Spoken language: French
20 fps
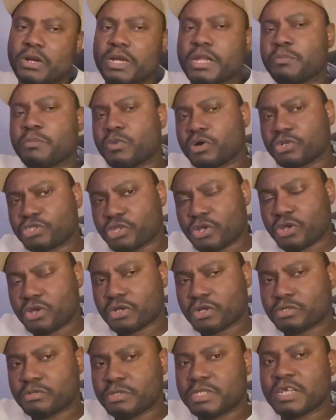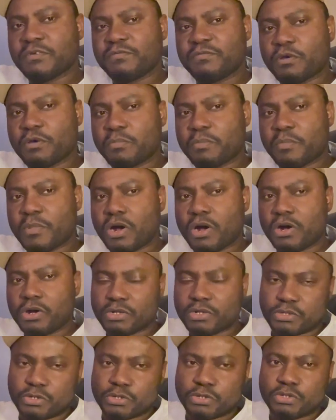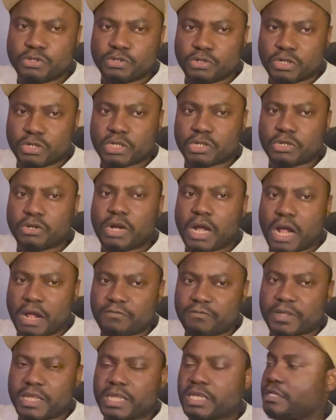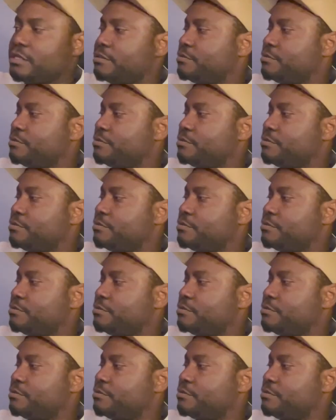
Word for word: le moteur du développement de notre Afrique.